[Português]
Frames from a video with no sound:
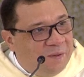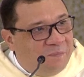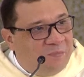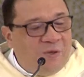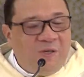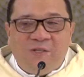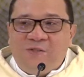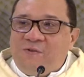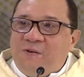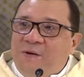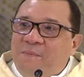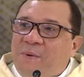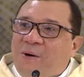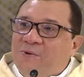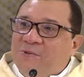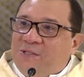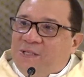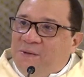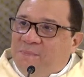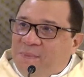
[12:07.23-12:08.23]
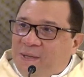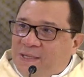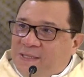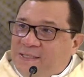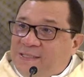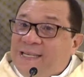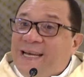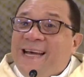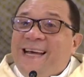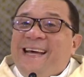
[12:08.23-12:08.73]
Por isso, irmãos e
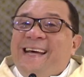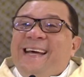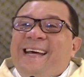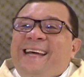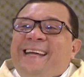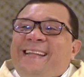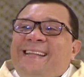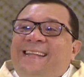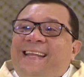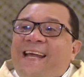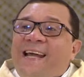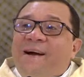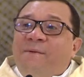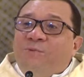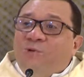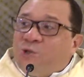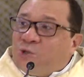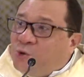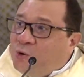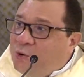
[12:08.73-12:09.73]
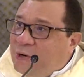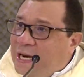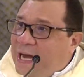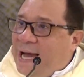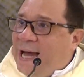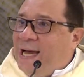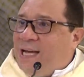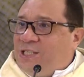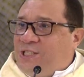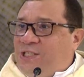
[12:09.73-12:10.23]
irmãs, tenhamos
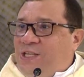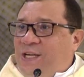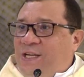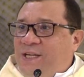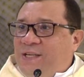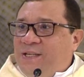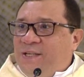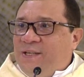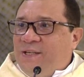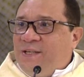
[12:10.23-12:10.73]
coragem